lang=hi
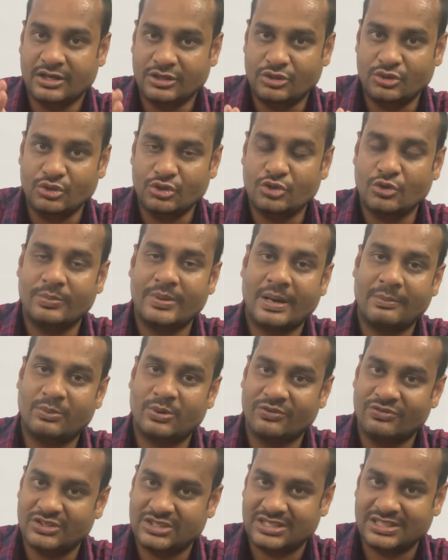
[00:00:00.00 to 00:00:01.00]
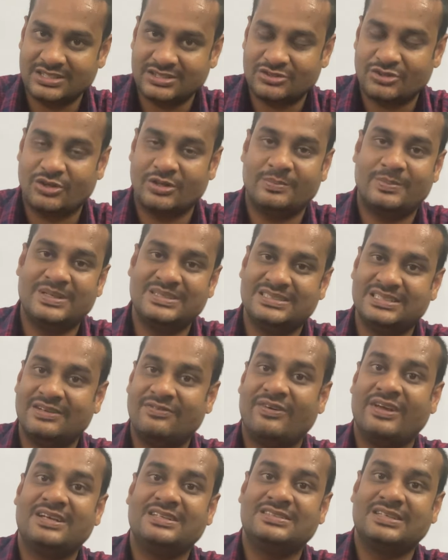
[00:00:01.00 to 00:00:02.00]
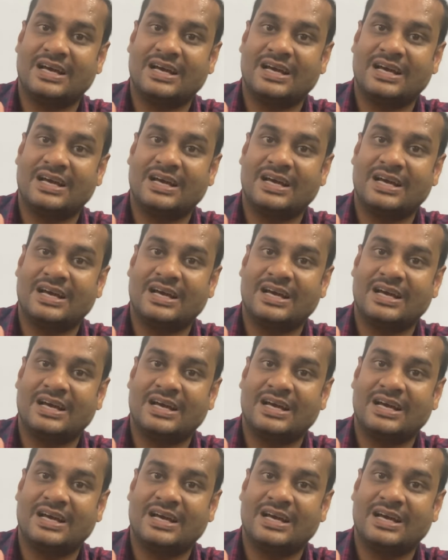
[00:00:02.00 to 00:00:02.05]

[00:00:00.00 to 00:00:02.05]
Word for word: यूट्यूब आपको विशेष तौर पर सिर्फ एक